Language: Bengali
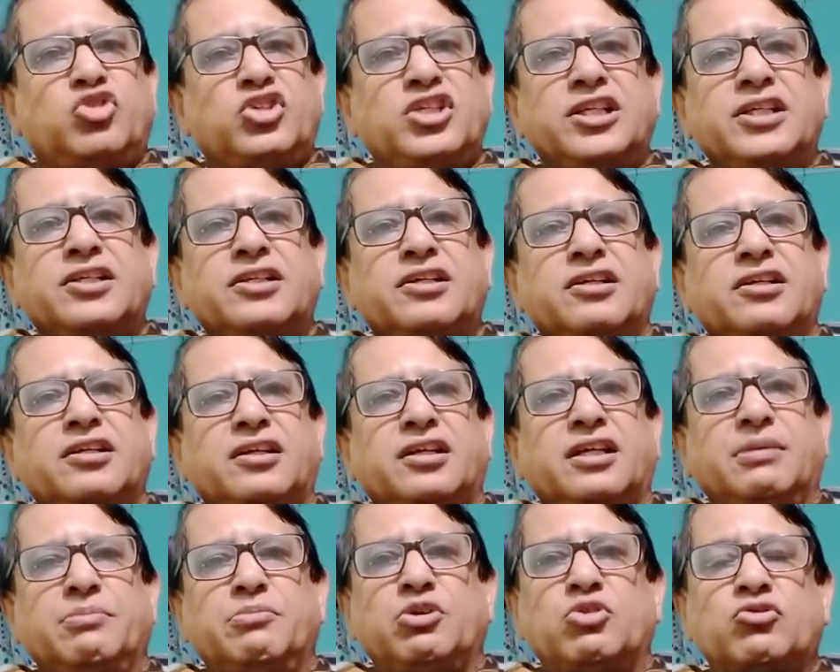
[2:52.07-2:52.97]
জিঙ্ক
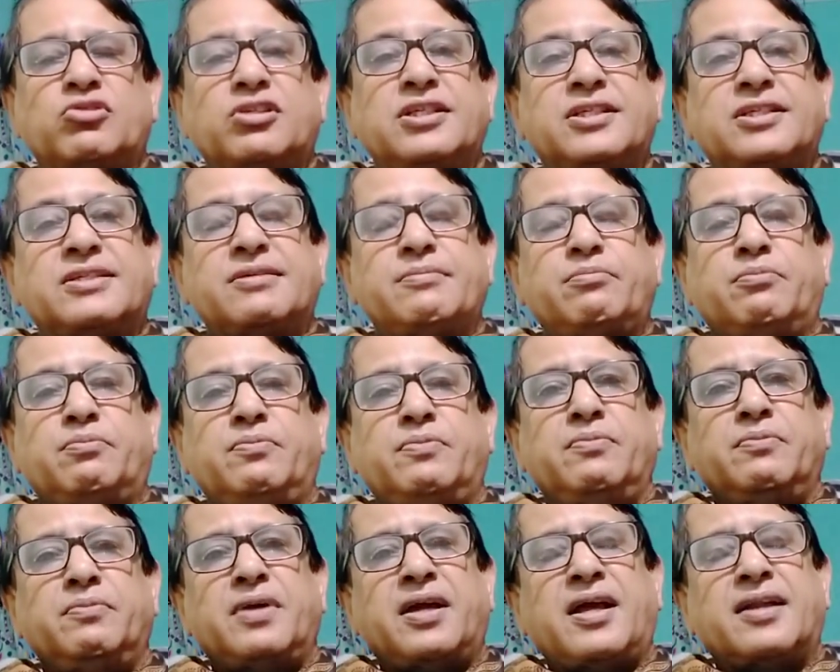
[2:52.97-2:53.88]
ইমিউন সিস্টেম
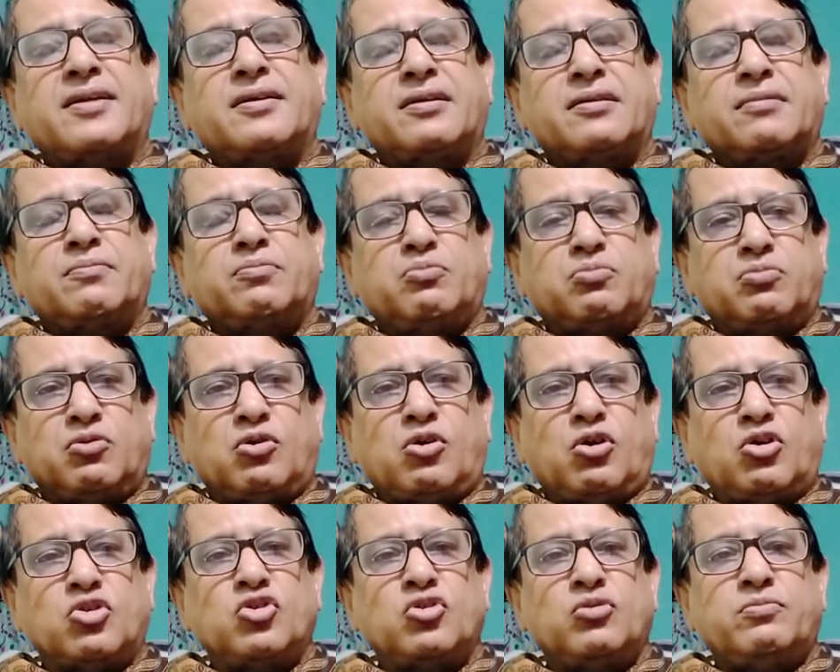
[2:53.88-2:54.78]
আর
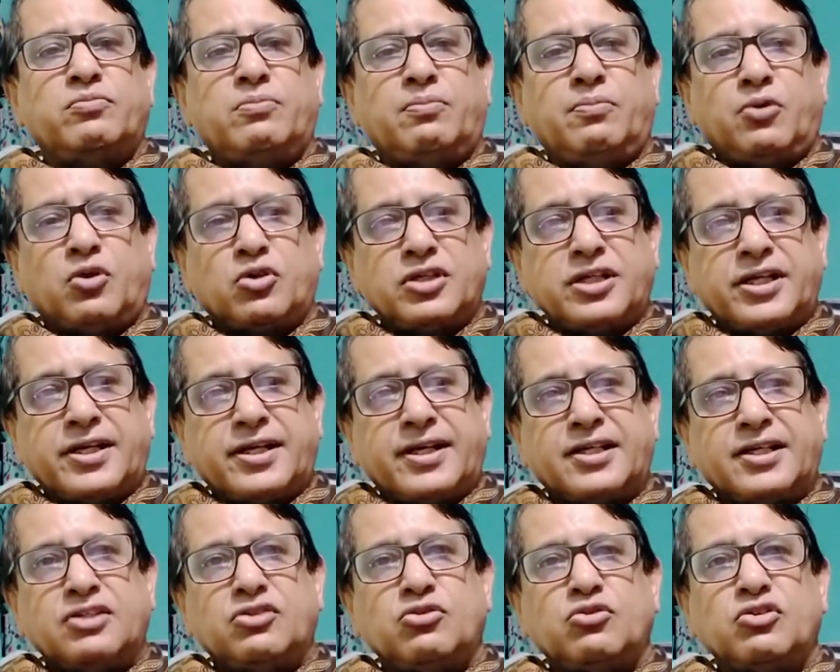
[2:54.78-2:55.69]
হজম বজায়
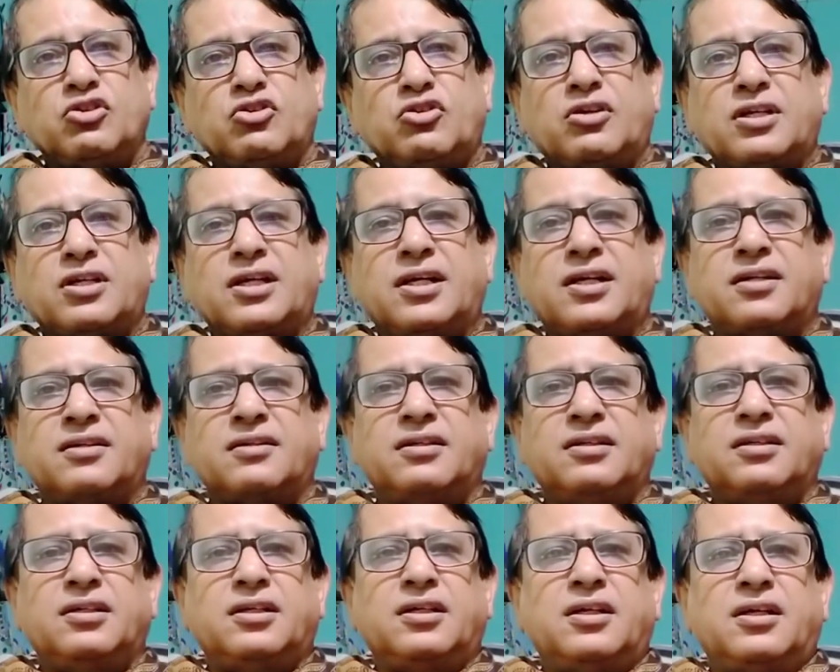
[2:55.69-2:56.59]
রাখার জন্য দরকার
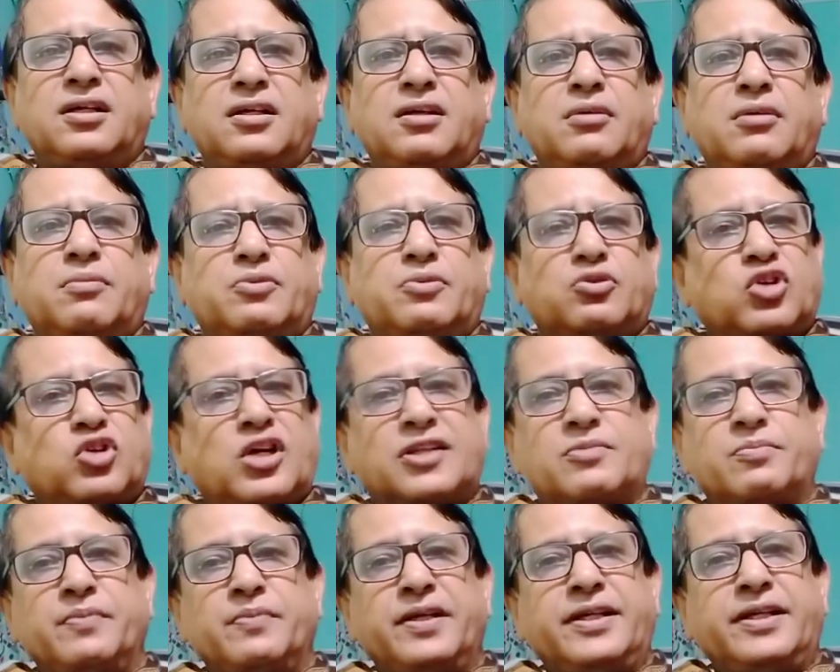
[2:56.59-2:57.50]

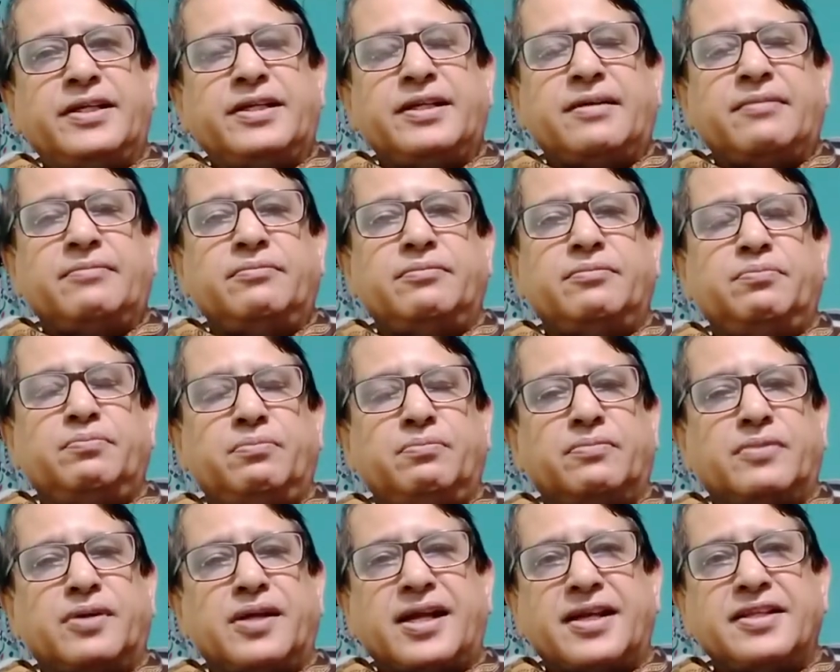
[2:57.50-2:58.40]
সাত মিলিগ্রাম
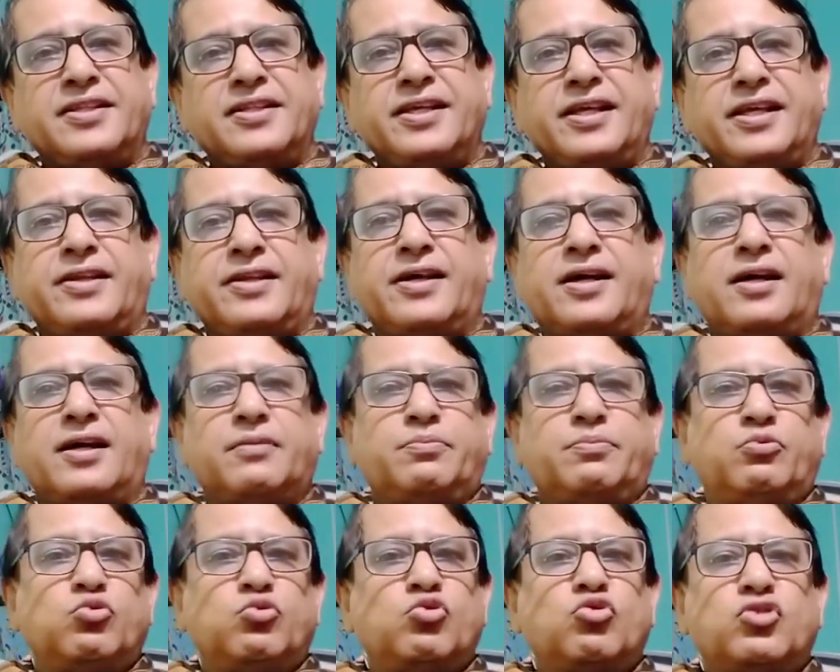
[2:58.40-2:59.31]
নারীদের আর
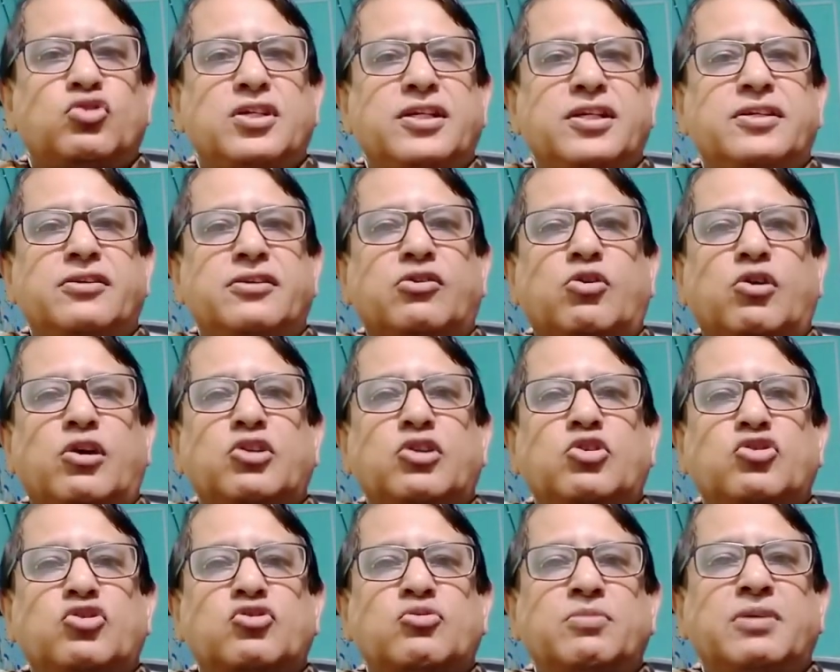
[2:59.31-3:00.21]
পুরুষদের নয়
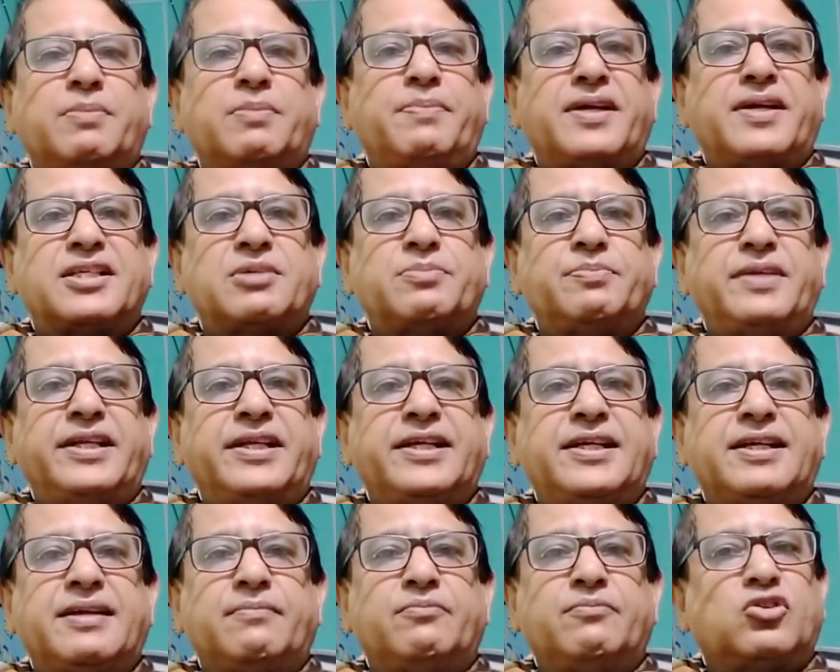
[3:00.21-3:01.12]
দশমিক পাঁচ
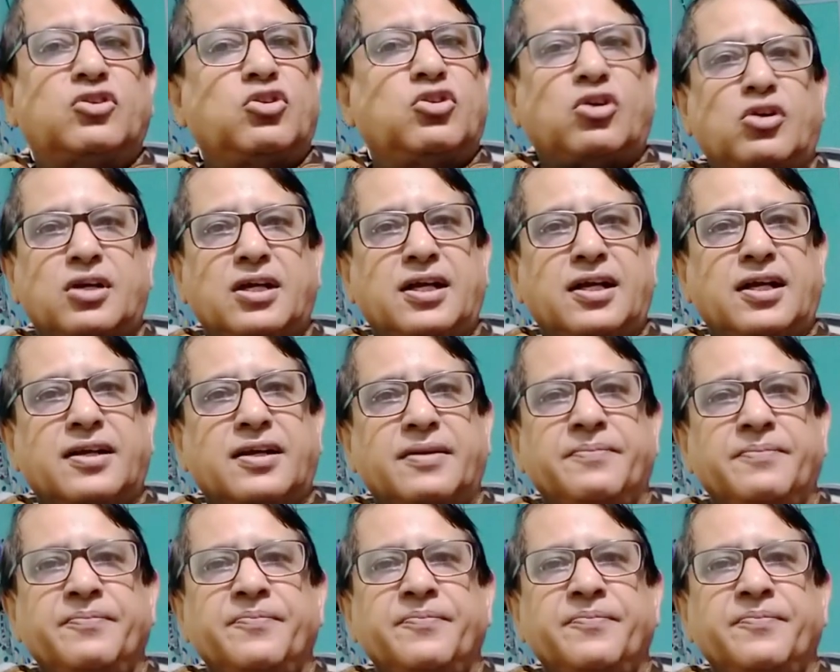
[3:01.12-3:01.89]
মিলিগ্রাম দরকার